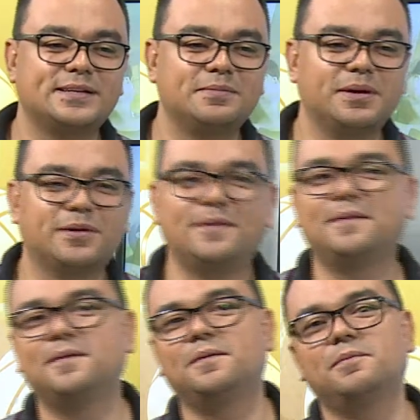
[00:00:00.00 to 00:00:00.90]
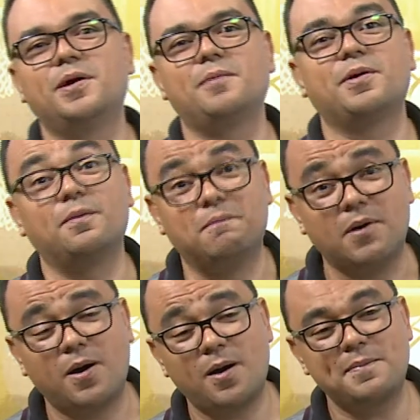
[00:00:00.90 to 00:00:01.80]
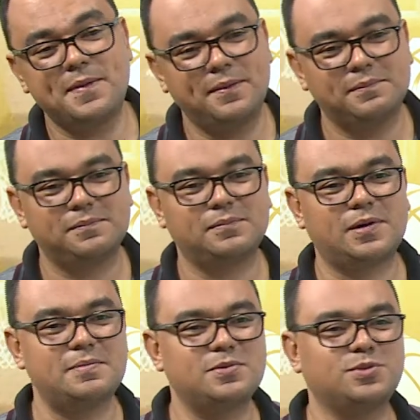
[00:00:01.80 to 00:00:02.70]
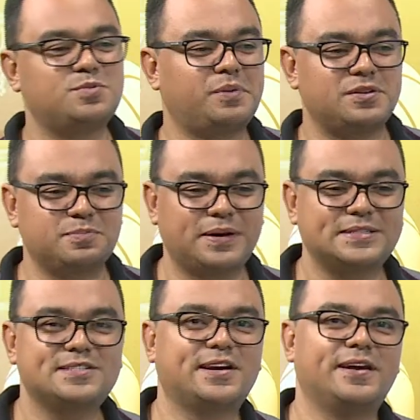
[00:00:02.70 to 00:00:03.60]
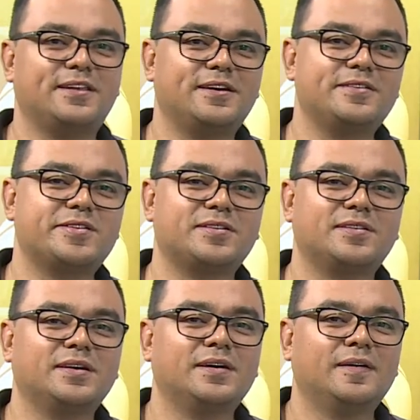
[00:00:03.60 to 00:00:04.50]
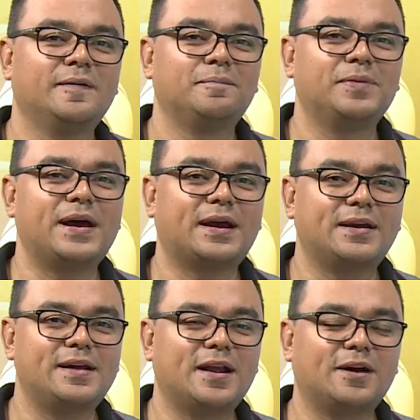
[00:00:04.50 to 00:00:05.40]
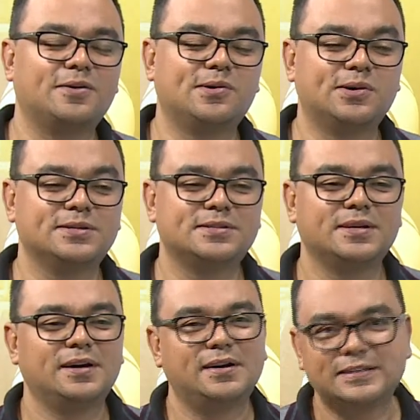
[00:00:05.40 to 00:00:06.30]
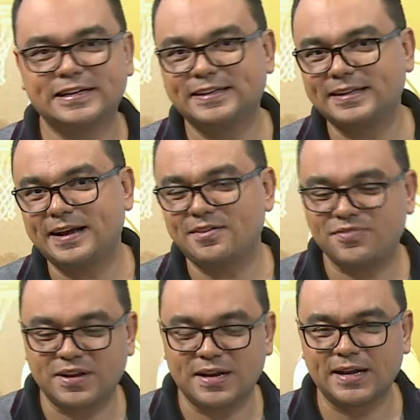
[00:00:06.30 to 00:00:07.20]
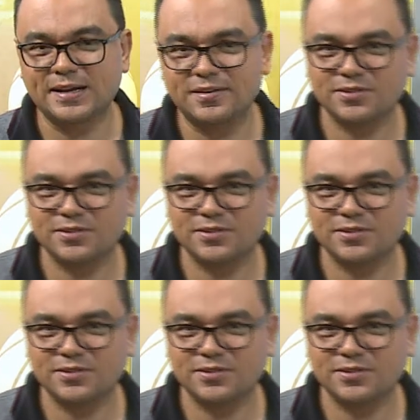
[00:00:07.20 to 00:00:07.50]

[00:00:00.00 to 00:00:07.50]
semana com o meu amigo Bob. Bob é um dos principais skatistas daqui tá de Alagoas. A gente está afinando aí, vou